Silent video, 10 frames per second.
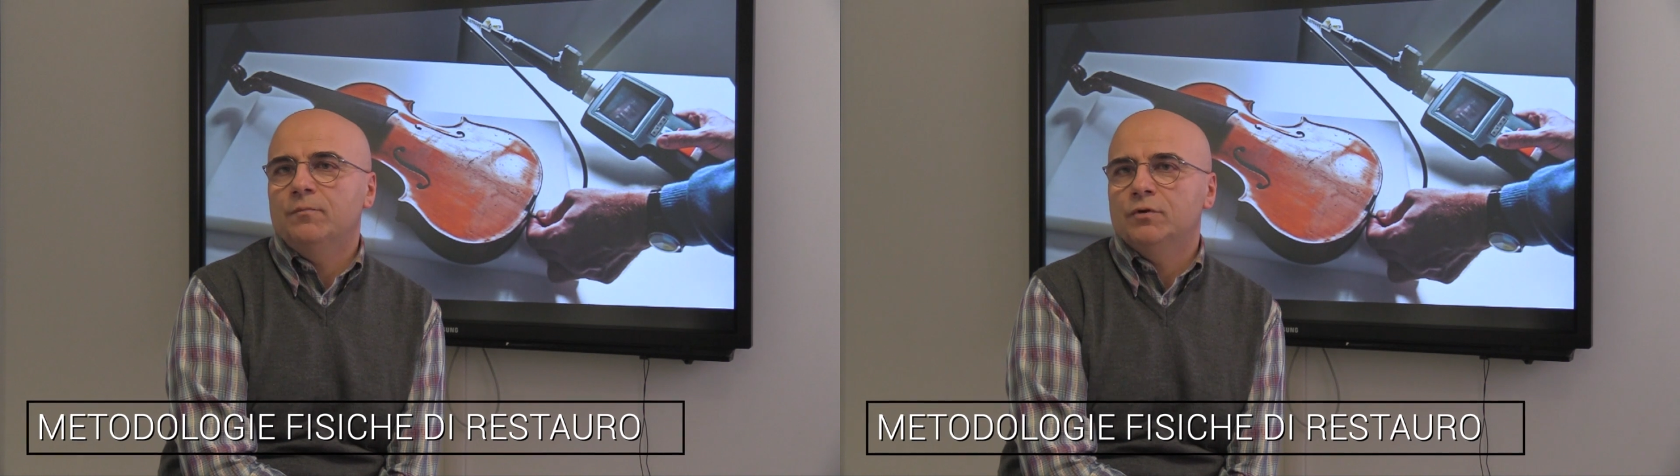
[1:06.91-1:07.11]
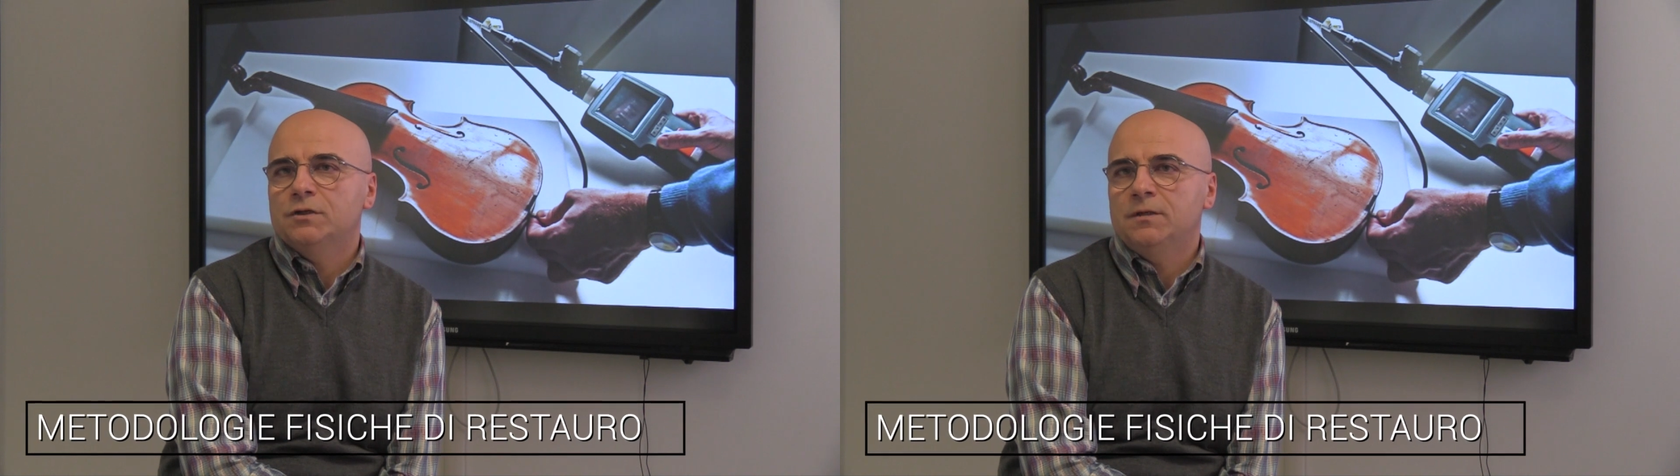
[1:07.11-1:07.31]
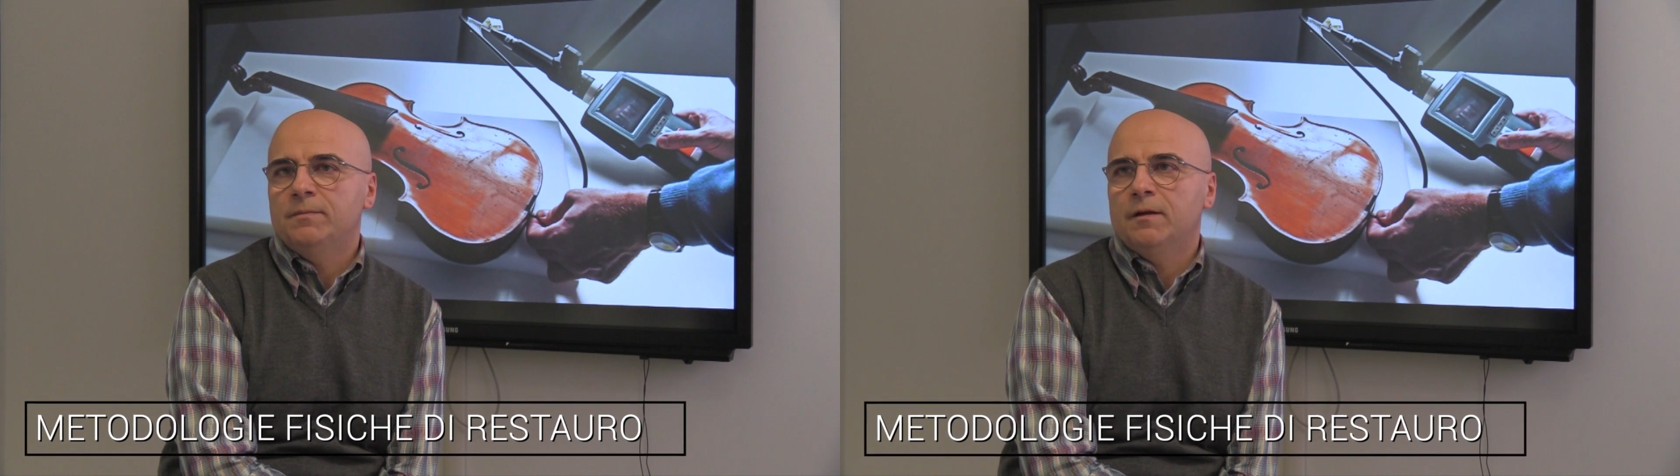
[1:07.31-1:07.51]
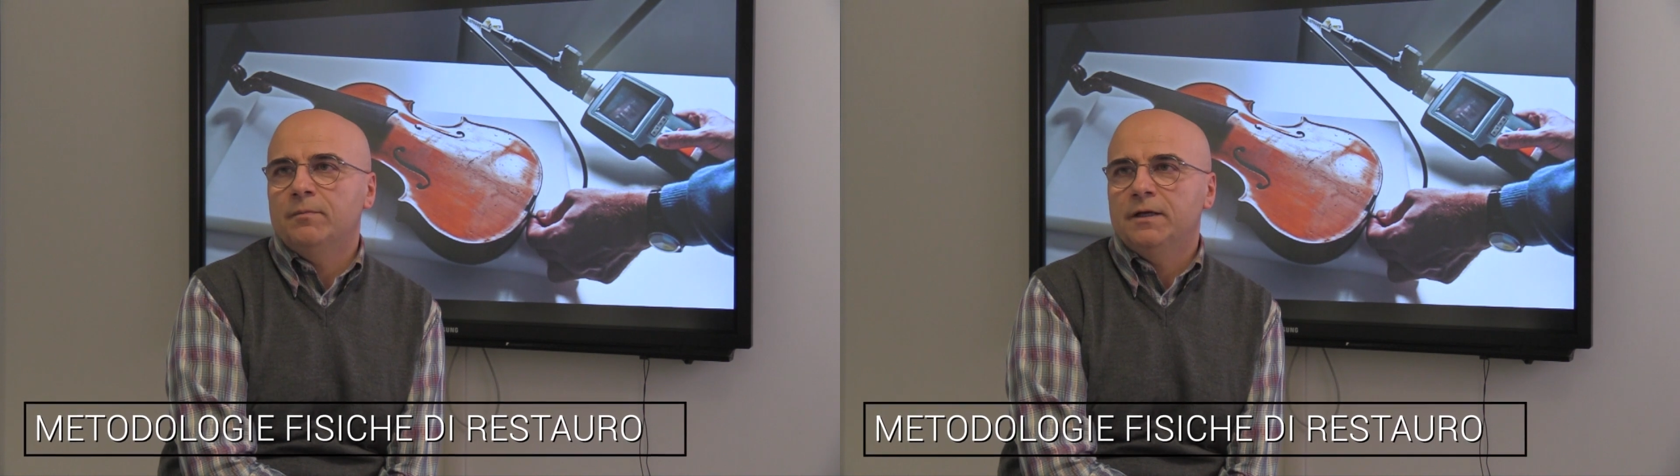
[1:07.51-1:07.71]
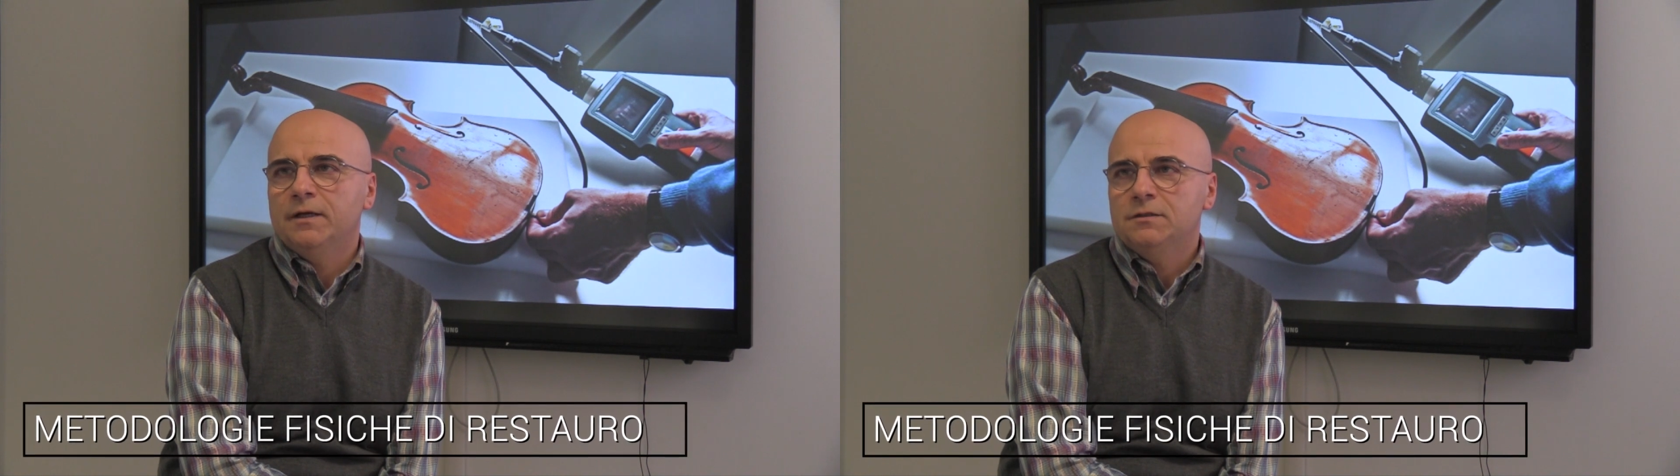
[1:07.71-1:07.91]
le possibili
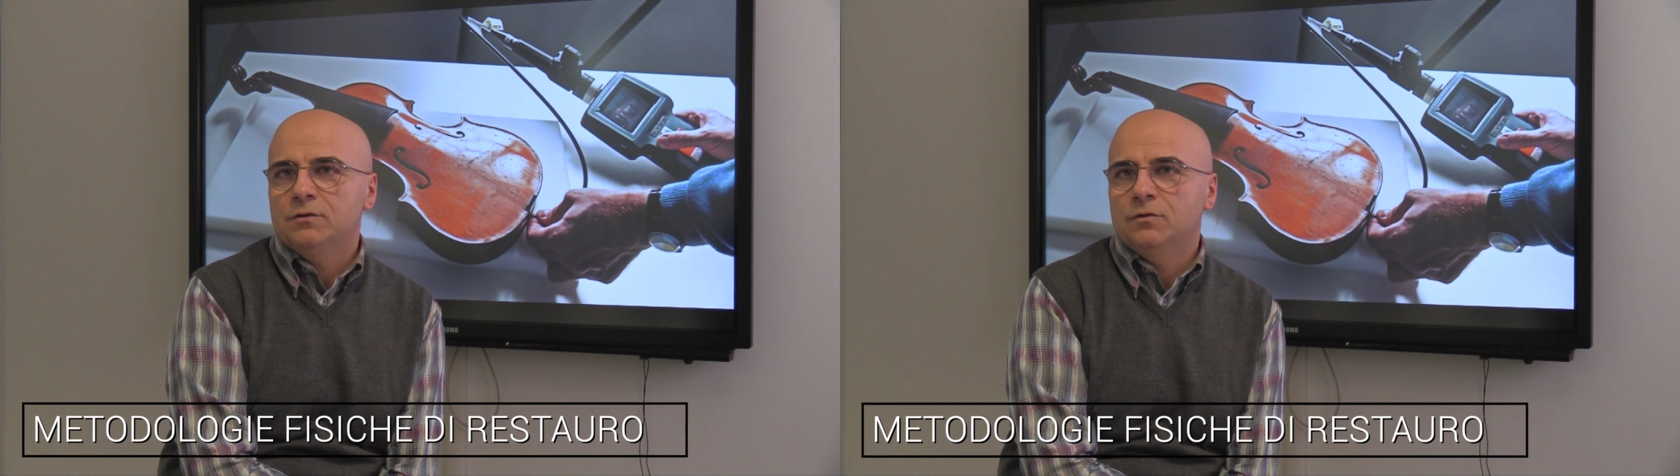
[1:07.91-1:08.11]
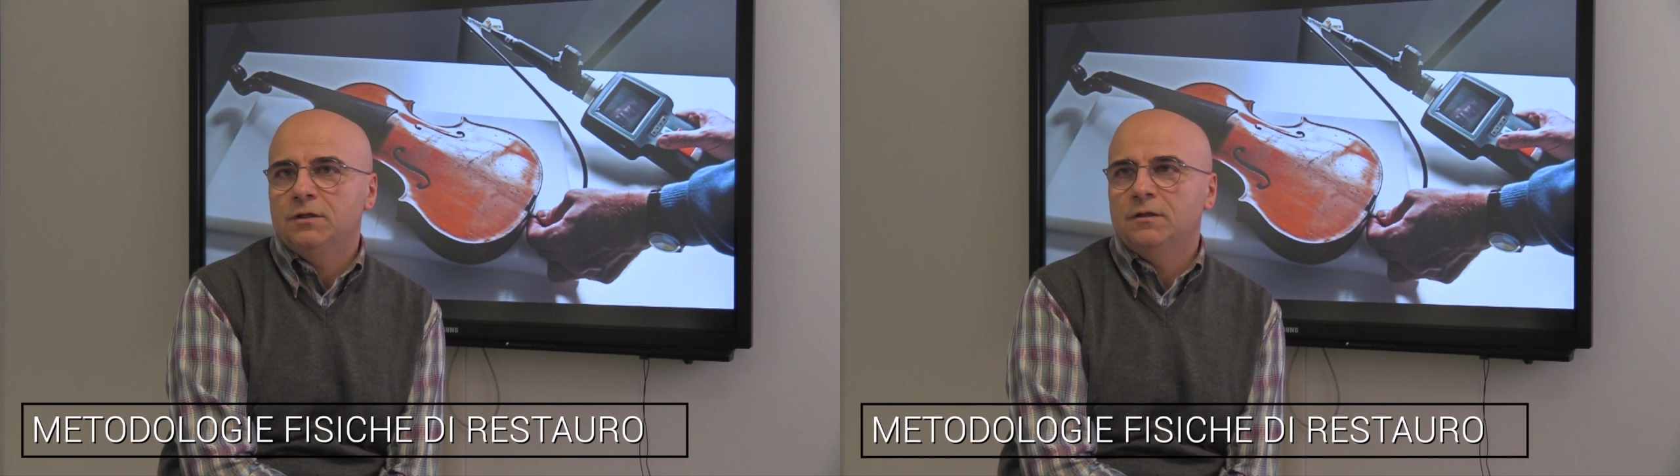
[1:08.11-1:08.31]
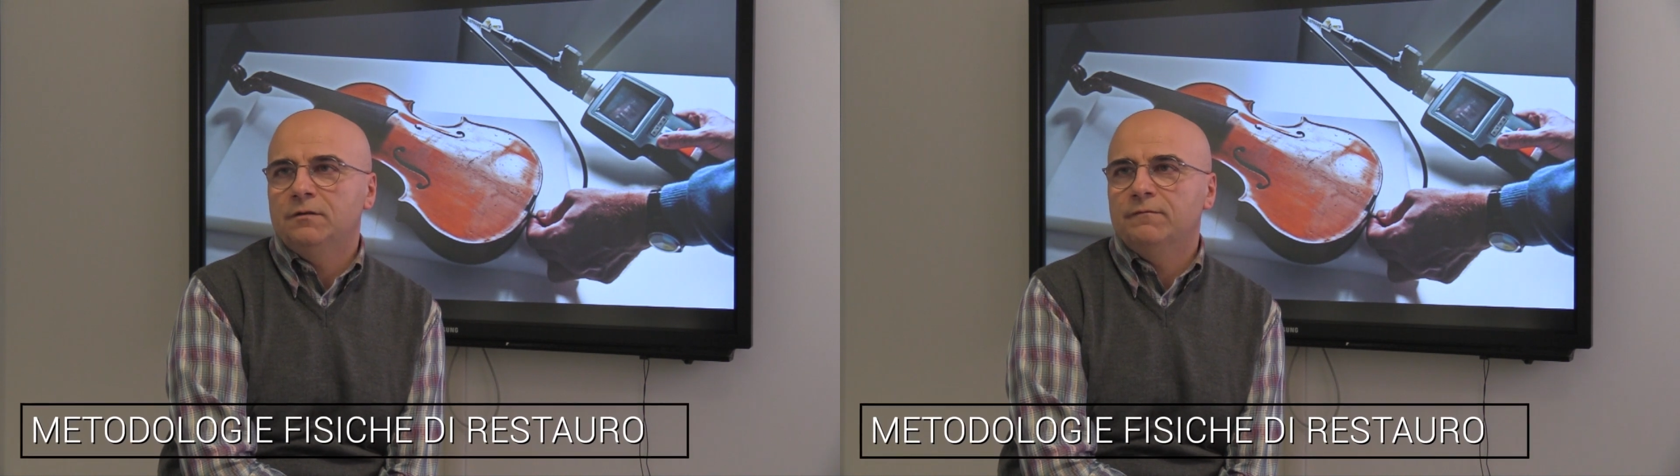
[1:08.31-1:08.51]
applicazioni di